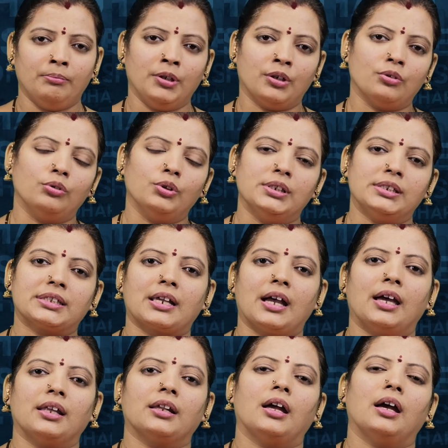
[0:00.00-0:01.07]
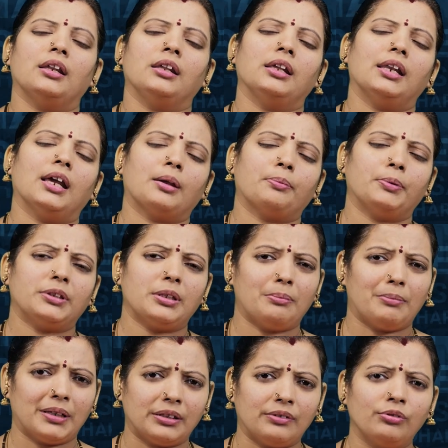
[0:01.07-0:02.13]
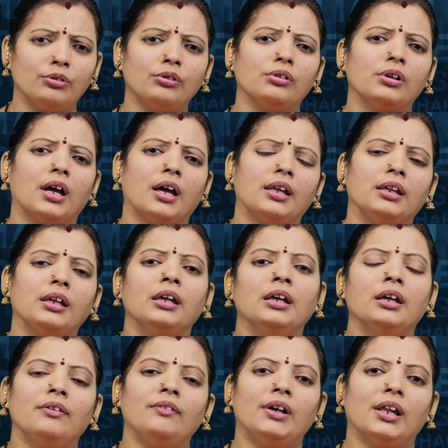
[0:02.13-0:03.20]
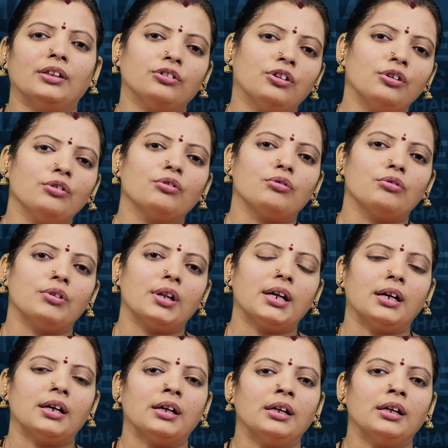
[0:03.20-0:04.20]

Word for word: మీకు ఇస్కాన్ కానీ లేకపోతే మధ్వులు కానీ వీళ్ళందరూ కూడా